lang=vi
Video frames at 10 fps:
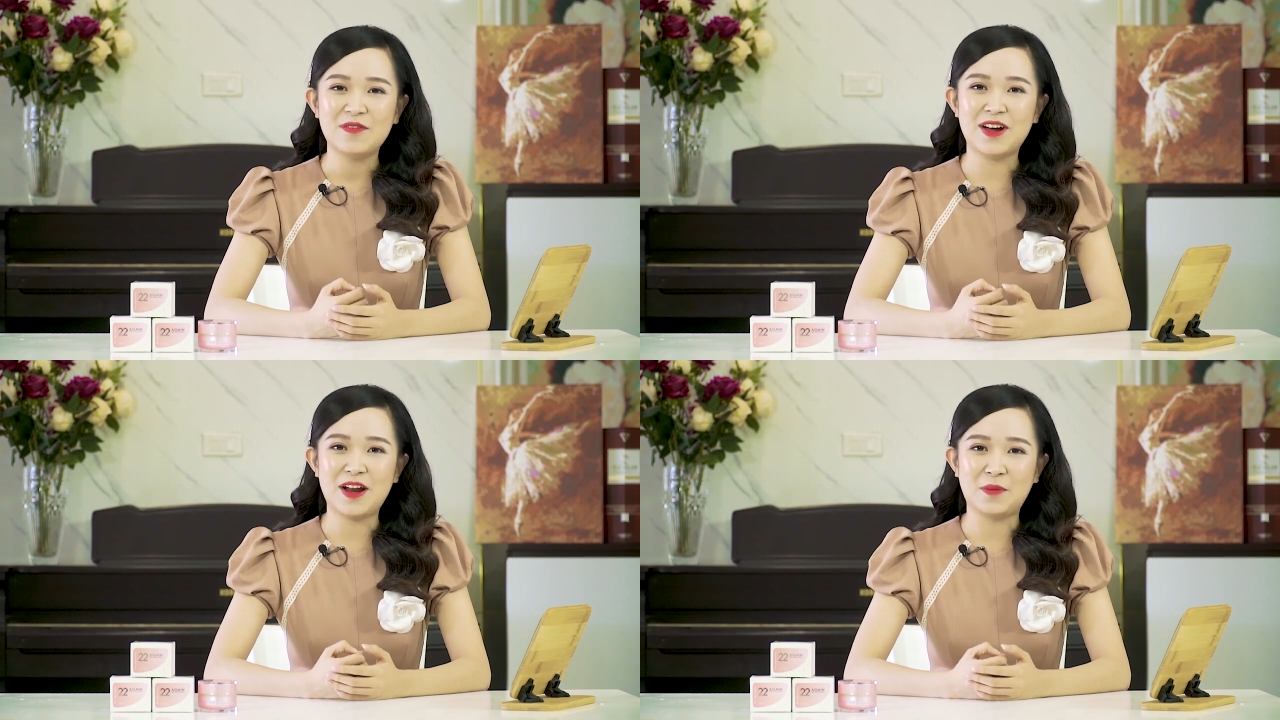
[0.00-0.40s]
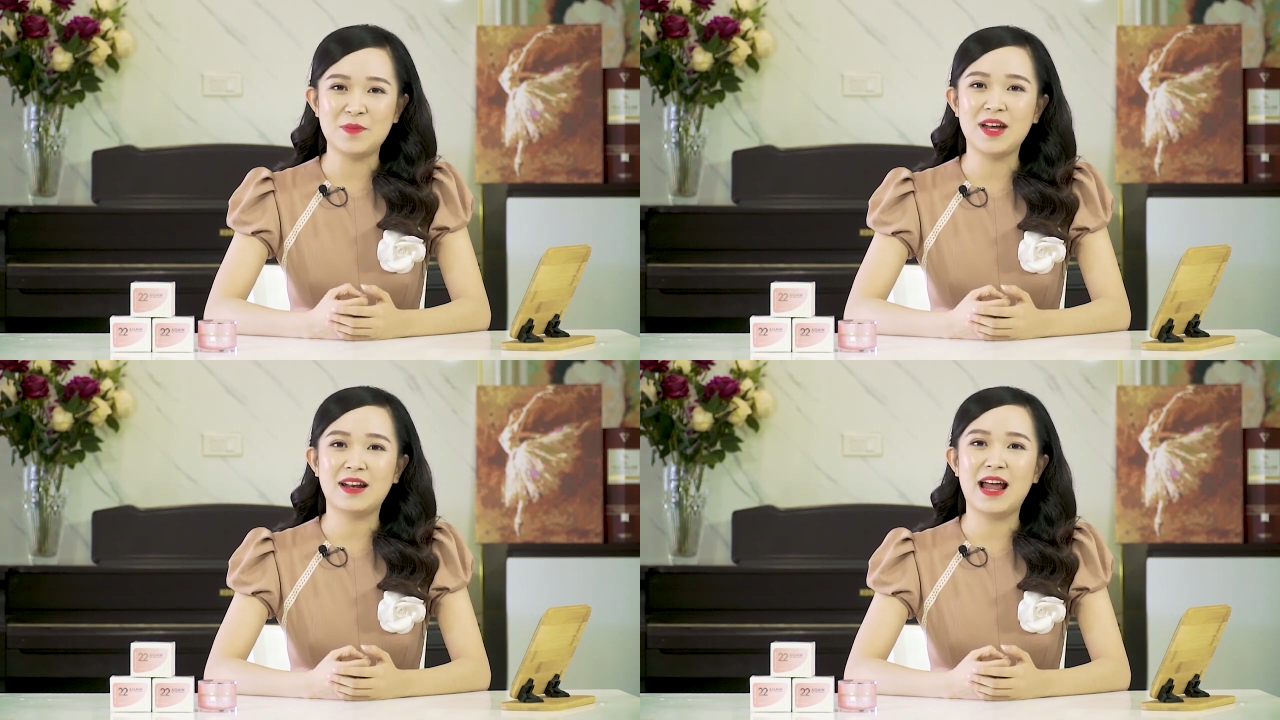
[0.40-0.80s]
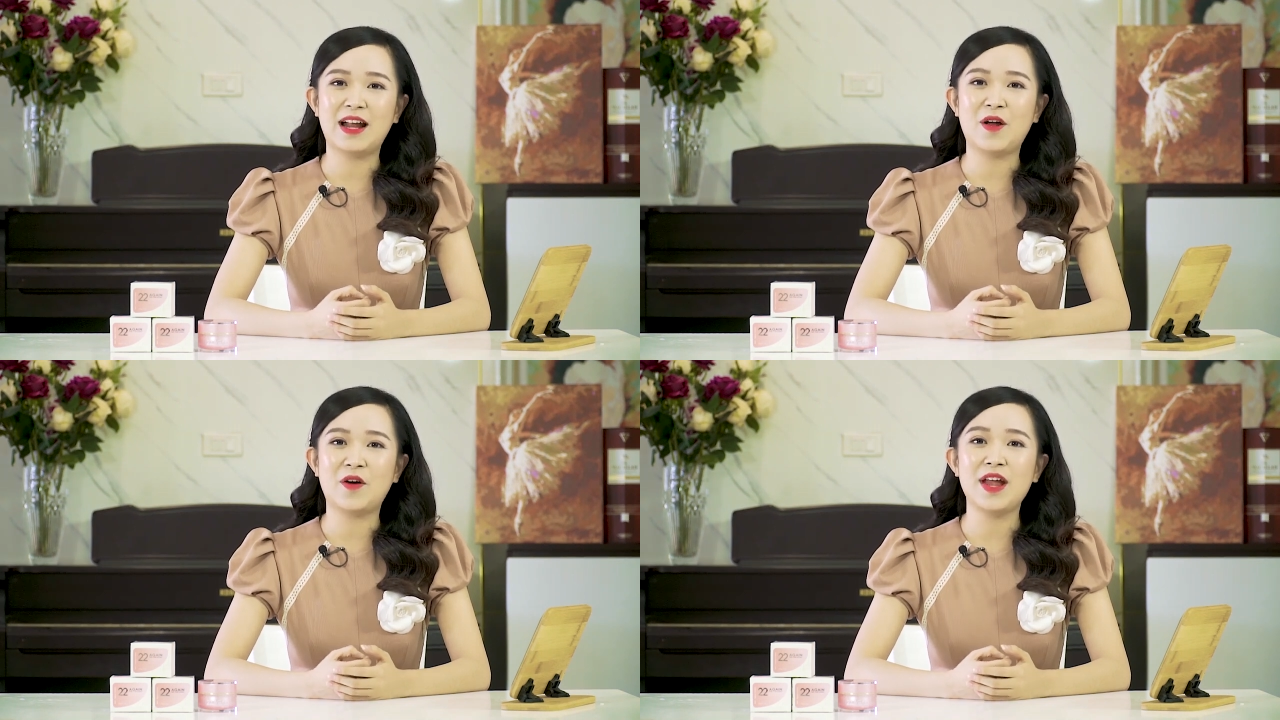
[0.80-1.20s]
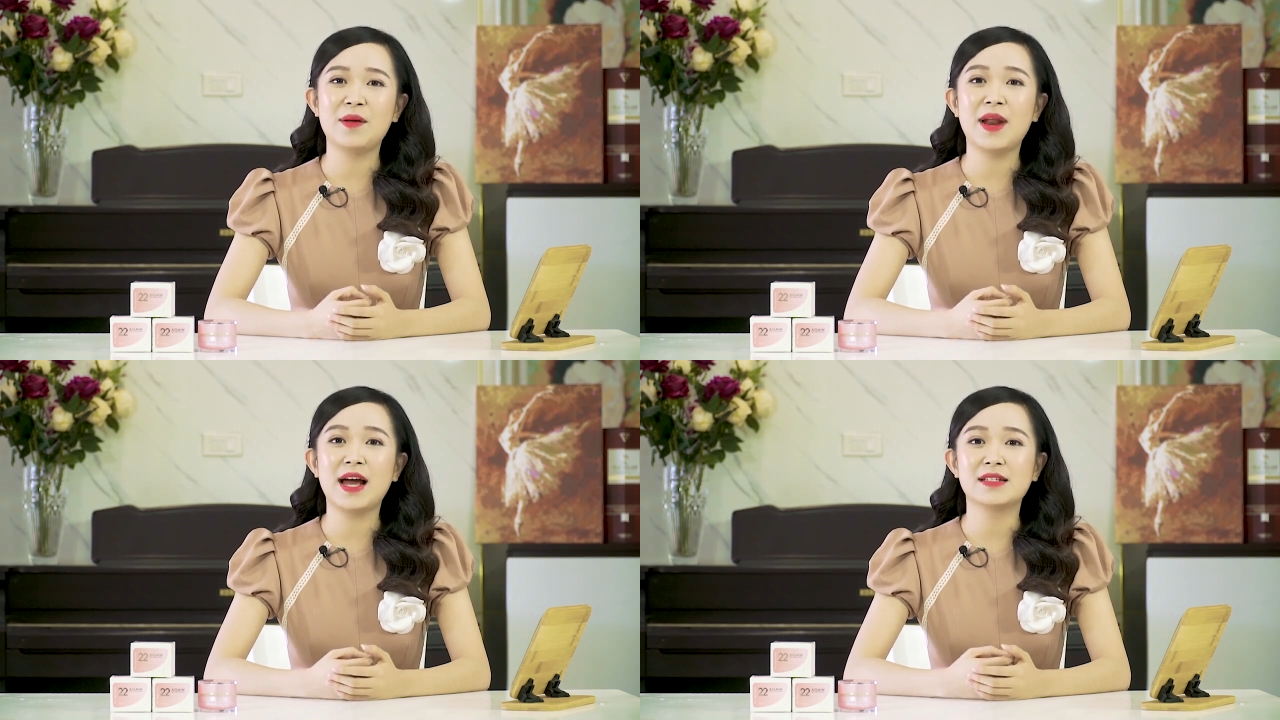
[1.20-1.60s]
và đặc biệt là nó
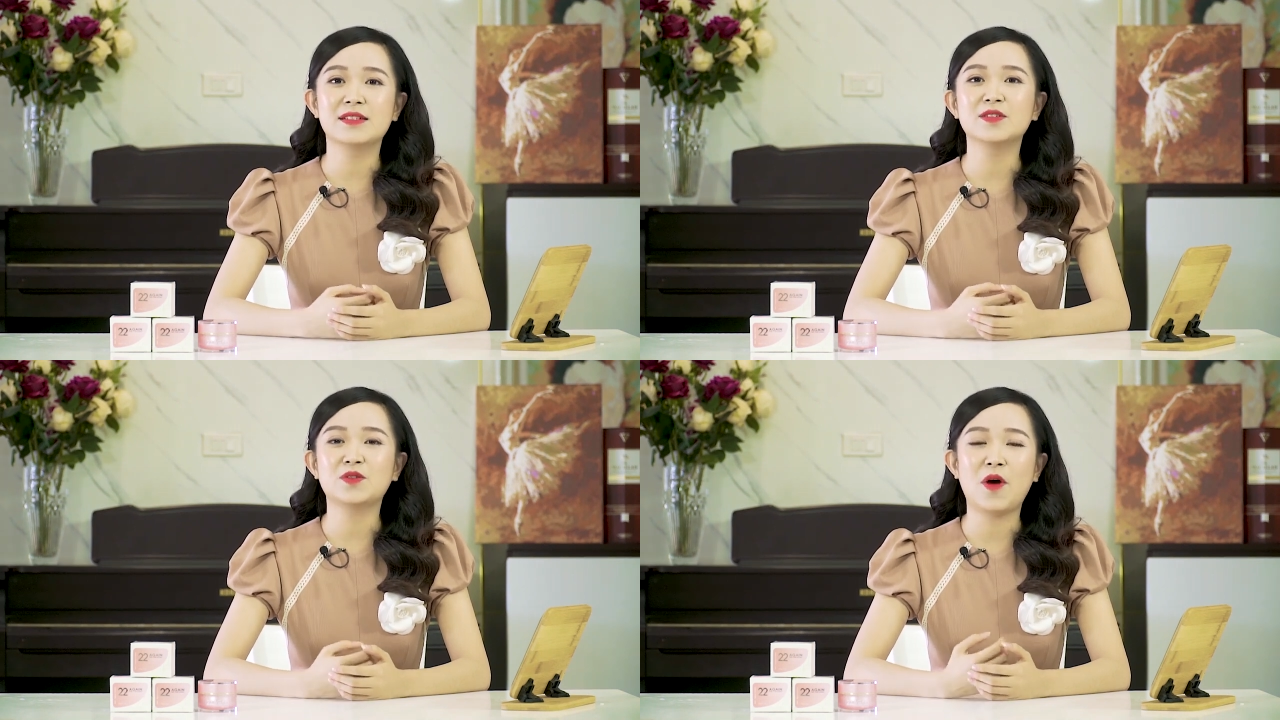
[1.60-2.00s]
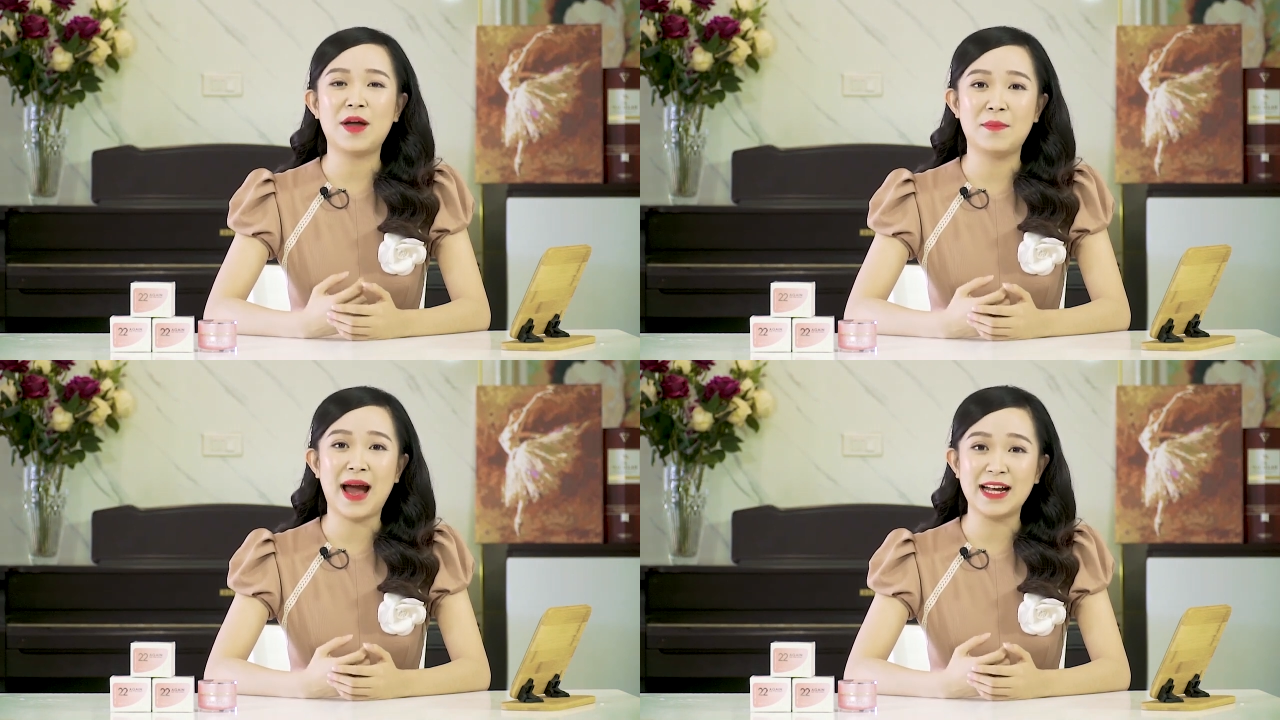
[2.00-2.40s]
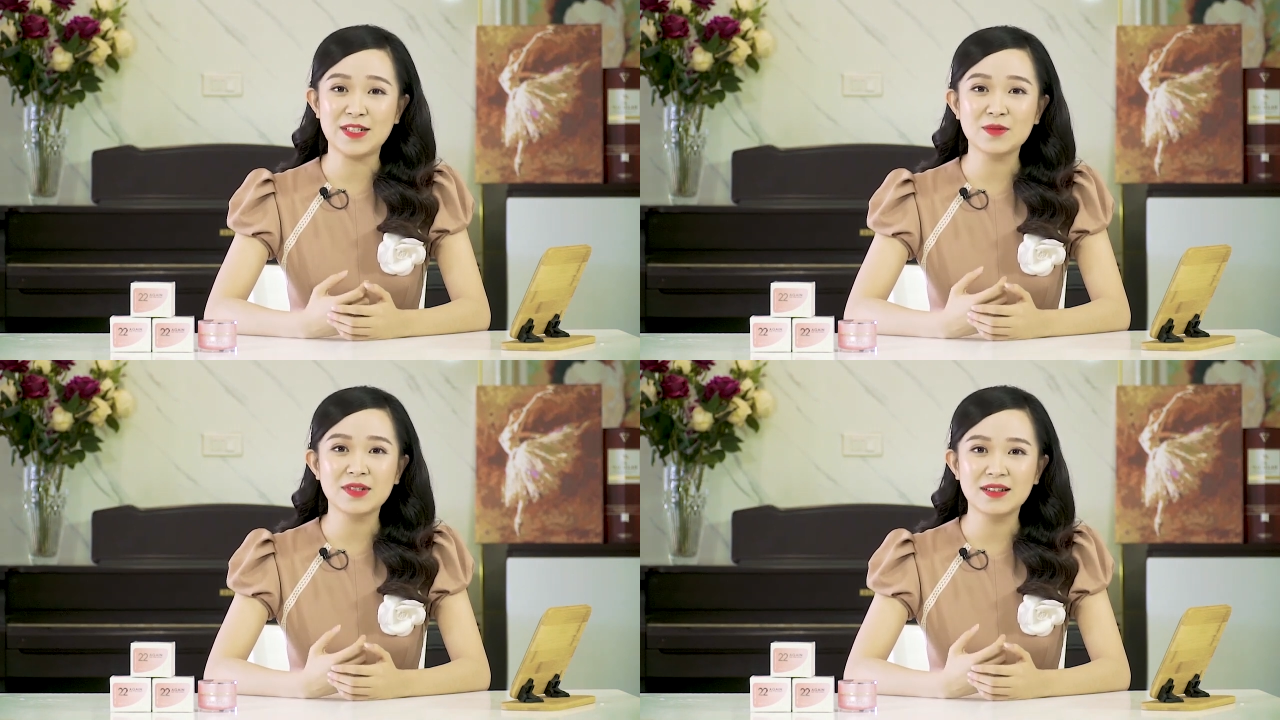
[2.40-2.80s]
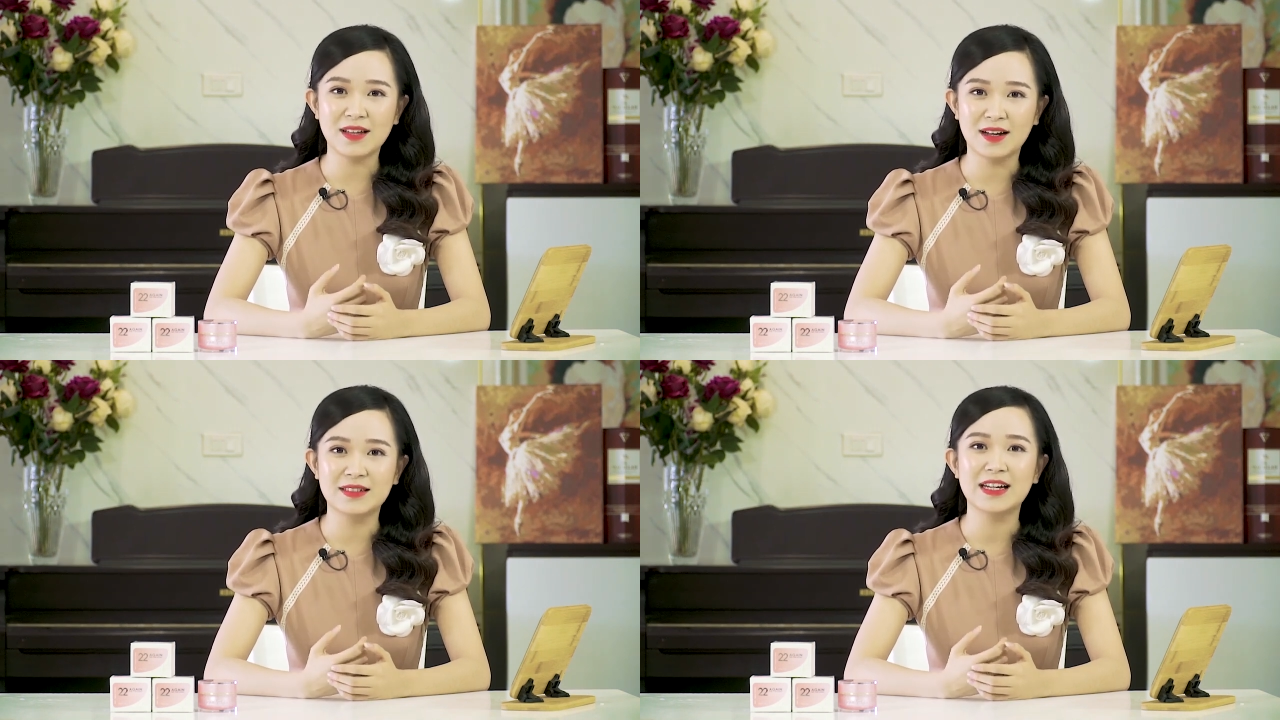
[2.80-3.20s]
đem lại sự thoải mái trong tinh
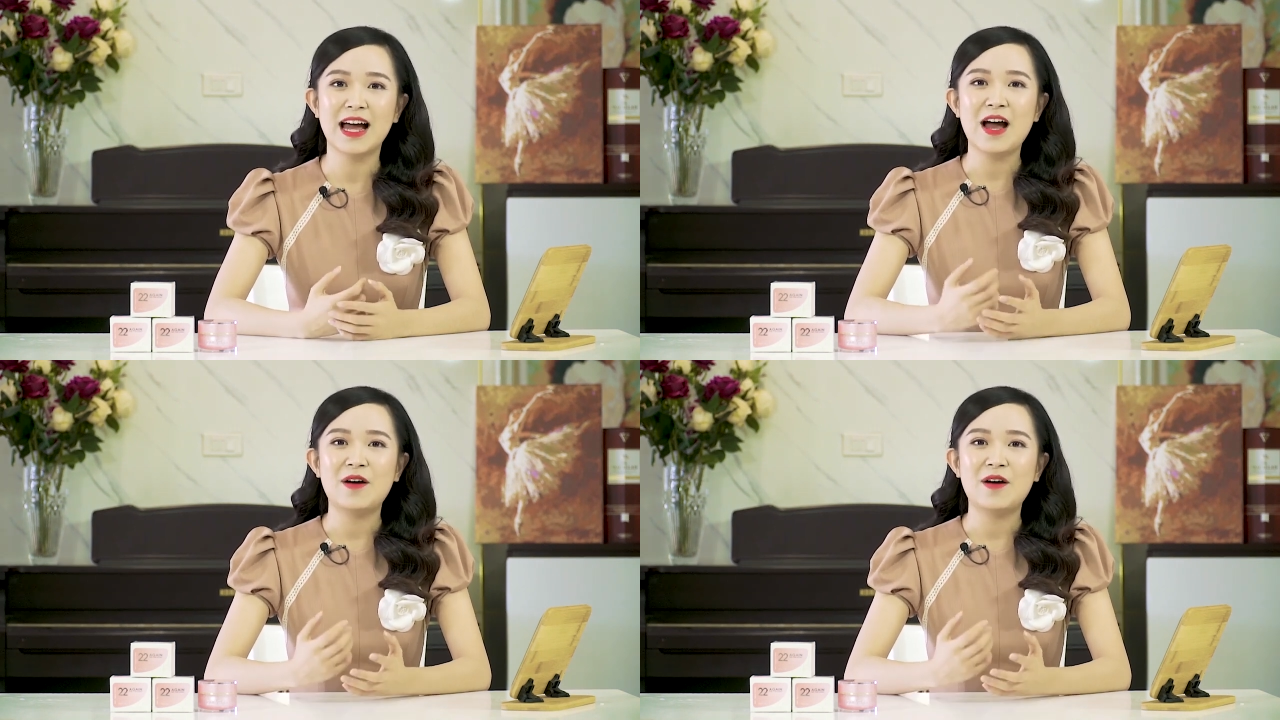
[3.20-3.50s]
thần.